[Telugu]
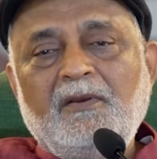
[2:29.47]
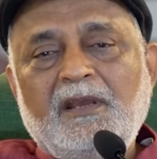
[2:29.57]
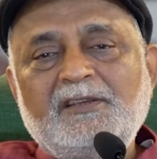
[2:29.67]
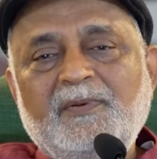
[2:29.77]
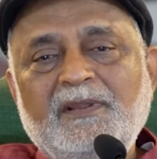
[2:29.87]

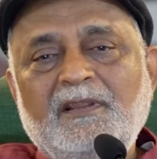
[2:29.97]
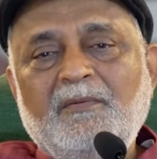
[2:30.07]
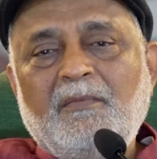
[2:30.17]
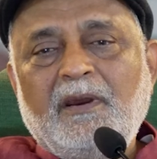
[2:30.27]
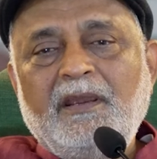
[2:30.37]
మీరు
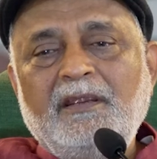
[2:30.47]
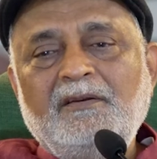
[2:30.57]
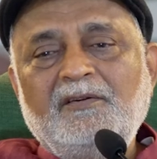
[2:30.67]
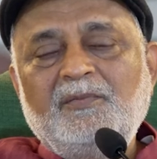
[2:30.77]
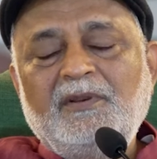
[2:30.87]
నిర్లక్ష్యం
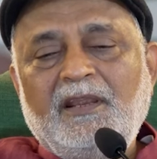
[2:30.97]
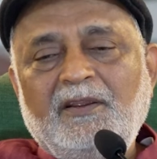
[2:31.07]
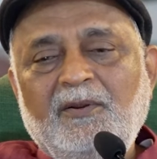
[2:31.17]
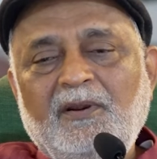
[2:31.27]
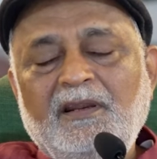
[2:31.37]
చేసిన ఆ
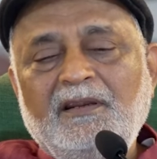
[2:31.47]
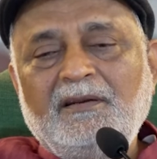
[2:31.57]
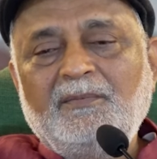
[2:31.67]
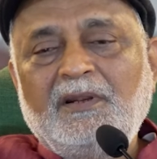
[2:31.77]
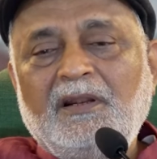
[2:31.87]
మిగతా
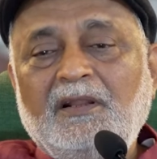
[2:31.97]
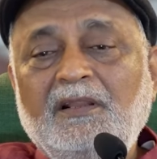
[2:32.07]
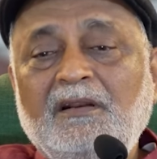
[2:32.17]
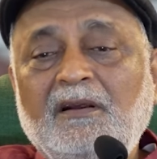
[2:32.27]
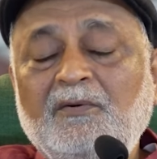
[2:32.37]
సమయంలో
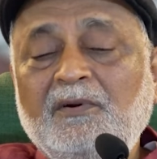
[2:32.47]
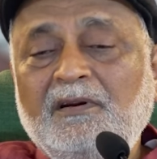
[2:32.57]
కూడా